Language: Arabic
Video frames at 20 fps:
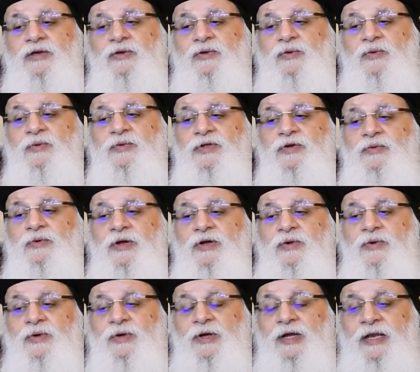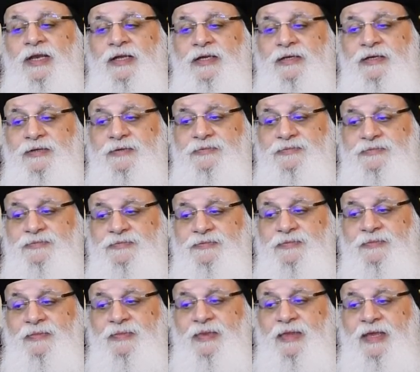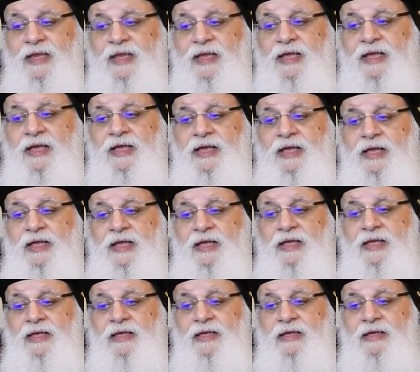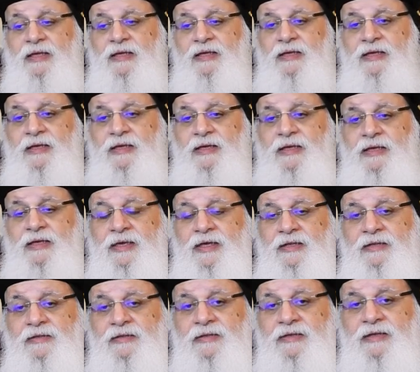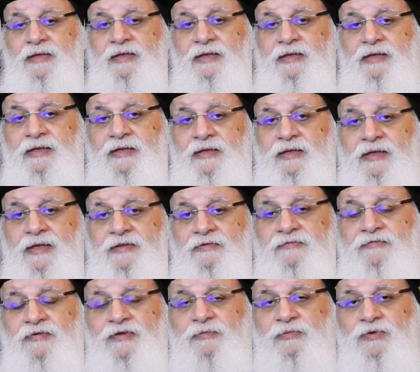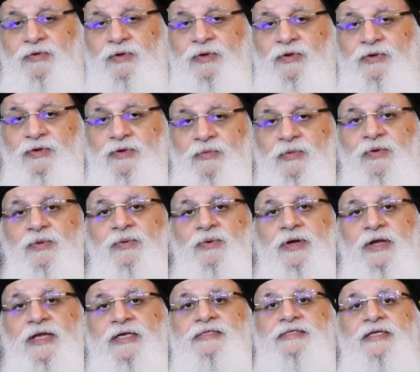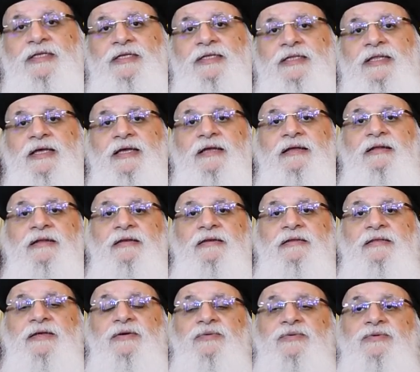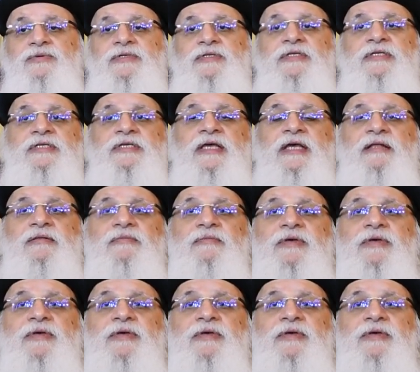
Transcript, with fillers: ينر وجهه علينا آه كان آه كان في بروح النبوة هذا النداء لداود كان